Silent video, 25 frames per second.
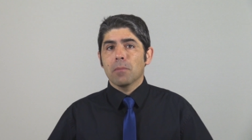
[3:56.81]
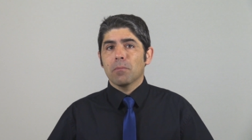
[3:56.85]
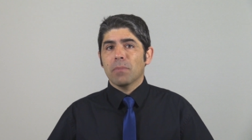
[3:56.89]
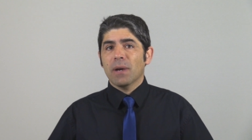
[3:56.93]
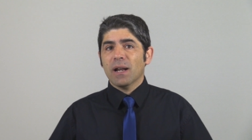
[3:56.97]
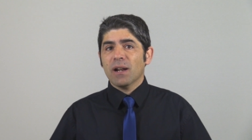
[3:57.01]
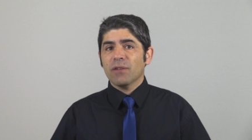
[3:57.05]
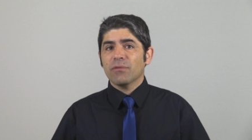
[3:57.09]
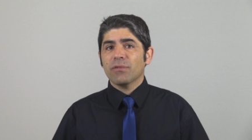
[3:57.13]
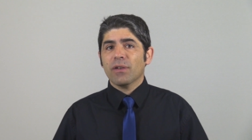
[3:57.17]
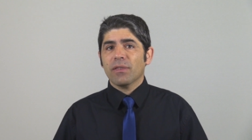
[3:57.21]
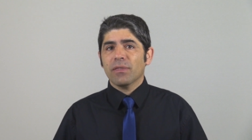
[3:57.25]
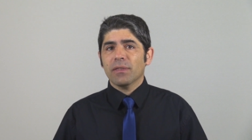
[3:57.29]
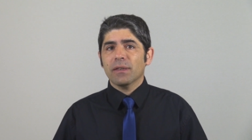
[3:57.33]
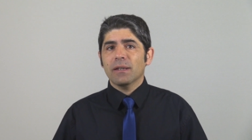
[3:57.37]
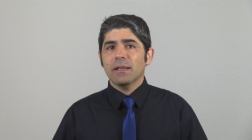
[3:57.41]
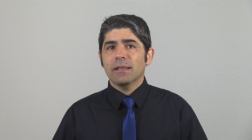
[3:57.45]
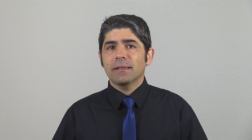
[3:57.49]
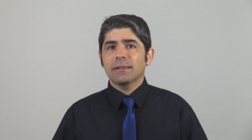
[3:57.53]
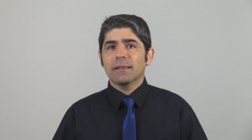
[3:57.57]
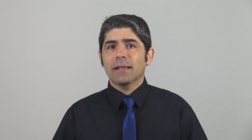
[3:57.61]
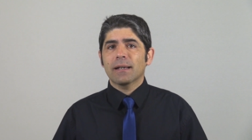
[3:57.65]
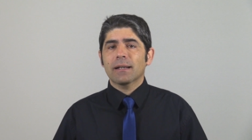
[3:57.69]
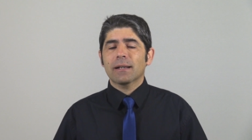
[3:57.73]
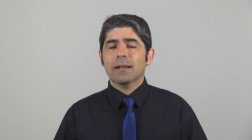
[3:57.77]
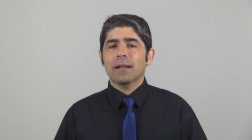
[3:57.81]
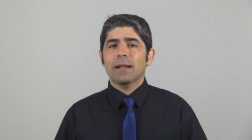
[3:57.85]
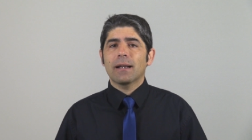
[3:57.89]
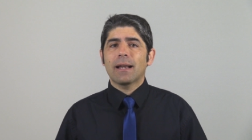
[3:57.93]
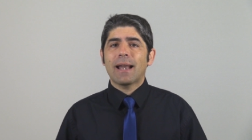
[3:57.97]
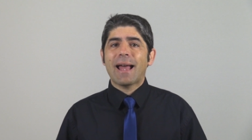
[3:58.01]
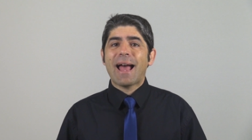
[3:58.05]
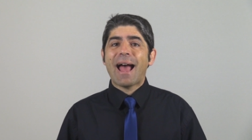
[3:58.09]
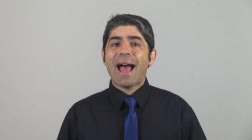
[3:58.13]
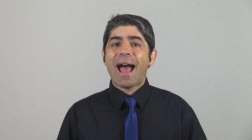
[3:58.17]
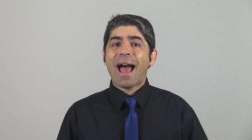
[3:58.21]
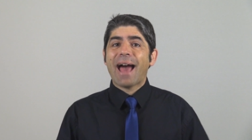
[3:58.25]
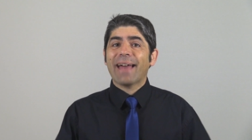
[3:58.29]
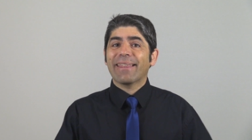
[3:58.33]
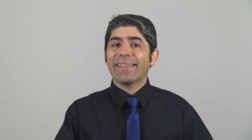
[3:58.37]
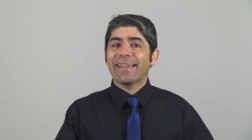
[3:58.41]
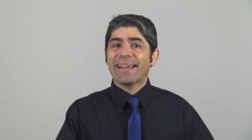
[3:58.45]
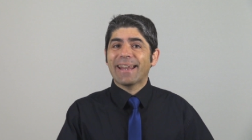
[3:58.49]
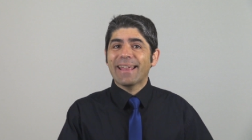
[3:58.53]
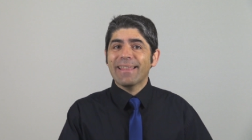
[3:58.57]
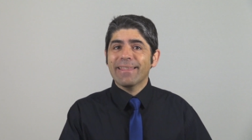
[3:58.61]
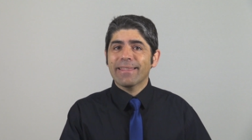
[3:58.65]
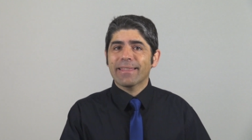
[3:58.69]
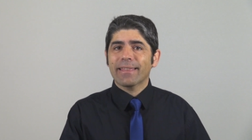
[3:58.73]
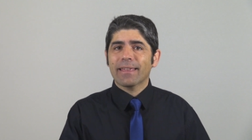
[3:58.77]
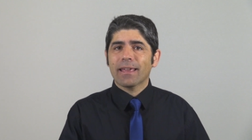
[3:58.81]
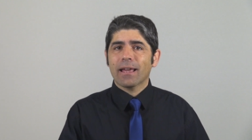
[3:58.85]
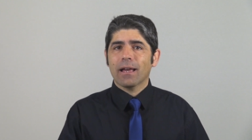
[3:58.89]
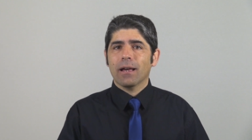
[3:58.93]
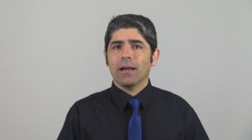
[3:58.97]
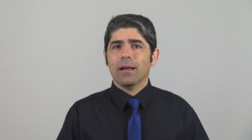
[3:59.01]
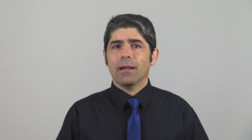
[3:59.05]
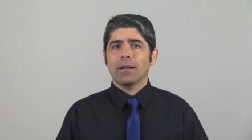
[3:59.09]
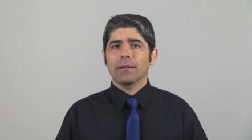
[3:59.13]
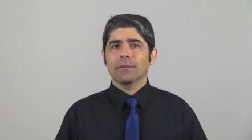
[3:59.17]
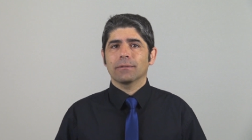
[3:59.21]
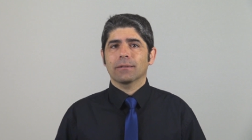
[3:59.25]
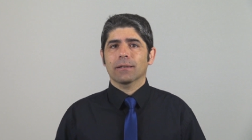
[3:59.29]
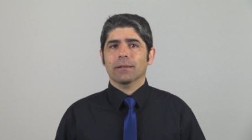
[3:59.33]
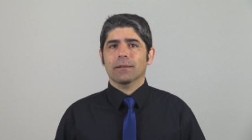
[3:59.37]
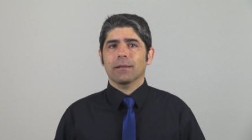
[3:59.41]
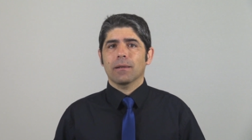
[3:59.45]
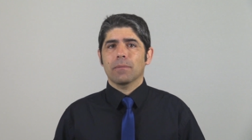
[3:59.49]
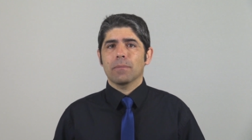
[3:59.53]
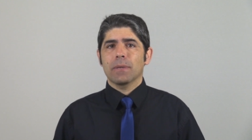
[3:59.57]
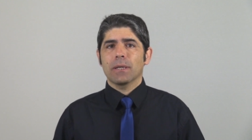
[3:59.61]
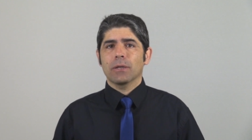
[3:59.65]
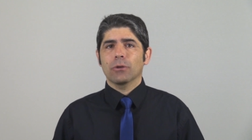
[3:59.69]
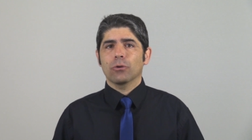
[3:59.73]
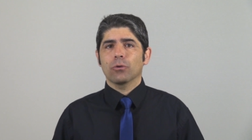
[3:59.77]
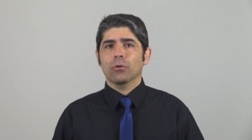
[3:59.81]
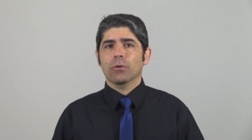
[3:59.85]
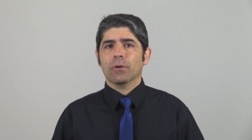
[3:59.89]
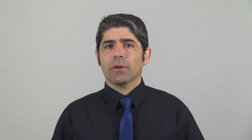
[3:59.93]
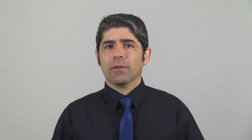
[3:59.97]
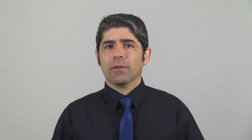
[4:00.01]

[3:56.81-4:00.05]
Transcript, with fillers: para facilitar la adherencia al tratamiento